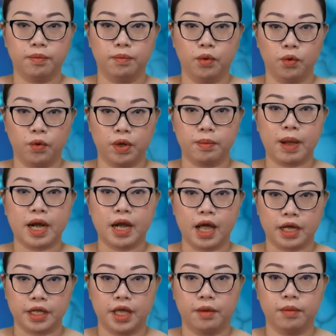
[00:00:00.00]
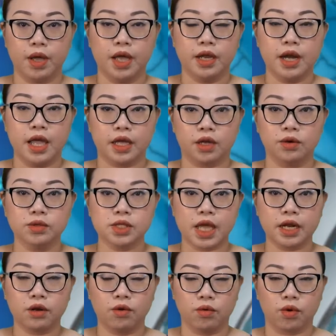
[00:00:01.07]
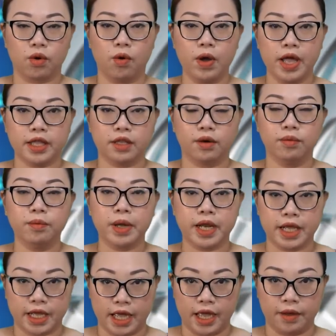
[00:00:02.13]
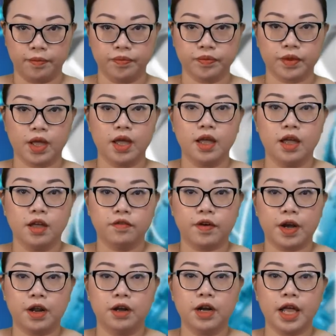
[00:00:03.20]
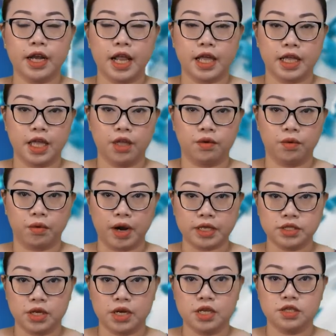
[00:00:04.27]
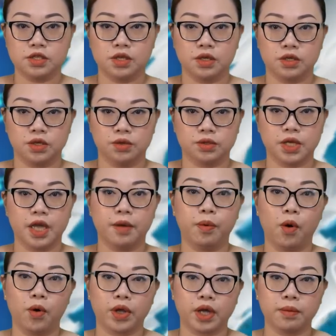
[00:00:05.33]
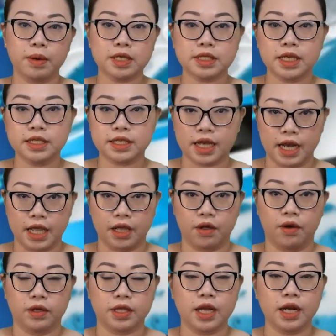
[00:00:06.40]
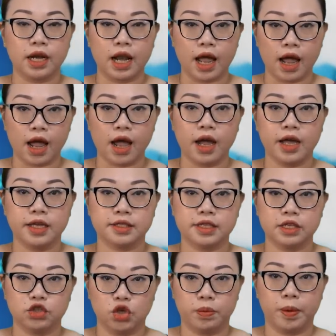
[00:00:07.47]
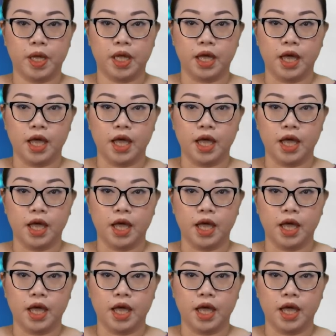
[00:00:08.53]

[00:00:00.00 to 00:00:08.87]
lập một ủy ban đặc nhiệm để cứu xét củng cố hệ thống Medicare. Phản ứng lại đề nghị của Grattan Institute, Hiệp hội các bác sĩ gia đình gọi tắt là RACGP,